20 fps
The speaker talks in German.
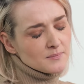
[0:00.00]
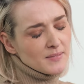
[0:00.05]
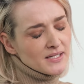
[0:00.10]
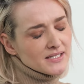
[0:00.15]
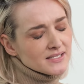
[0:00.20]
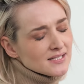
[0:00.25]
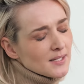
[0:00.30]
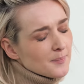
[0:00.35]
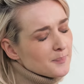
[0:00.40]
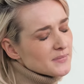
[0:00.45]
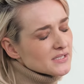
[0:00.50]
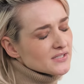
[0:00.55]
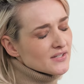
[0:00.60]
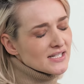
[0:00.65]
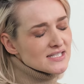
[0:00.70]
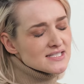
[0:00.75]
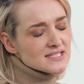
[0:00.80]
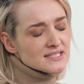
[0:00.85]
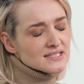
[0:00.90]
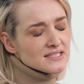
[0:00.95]
oh Mann, ich habe mich
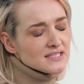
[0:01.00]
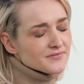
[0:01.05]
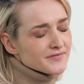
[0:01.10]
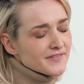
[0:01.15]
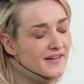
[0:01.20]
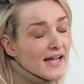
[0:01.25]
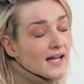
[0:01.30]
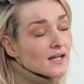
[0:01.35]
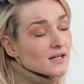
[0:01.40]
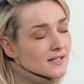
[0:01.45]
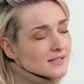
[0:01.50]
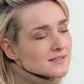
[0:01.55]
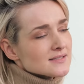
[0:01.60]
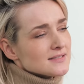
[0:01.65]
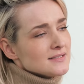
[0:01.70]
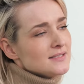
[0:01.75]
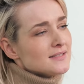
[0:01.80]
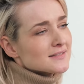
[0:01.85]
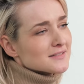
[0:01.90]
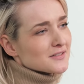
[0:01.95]
rasier
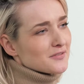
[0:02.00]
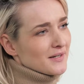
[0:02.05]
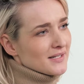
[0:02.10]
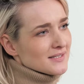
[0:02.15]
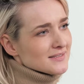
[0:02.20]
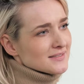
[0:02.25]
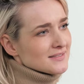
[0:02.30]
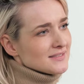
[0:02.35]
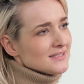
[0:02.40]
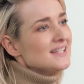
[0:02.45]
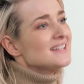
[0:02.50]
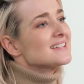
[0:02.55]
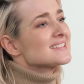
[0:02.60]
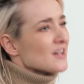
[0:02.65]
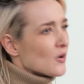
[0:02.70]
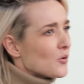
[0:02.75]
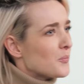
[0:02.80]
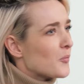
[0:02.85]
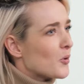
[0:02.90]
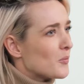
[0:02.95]
verrasiert quasi. Ist ja auch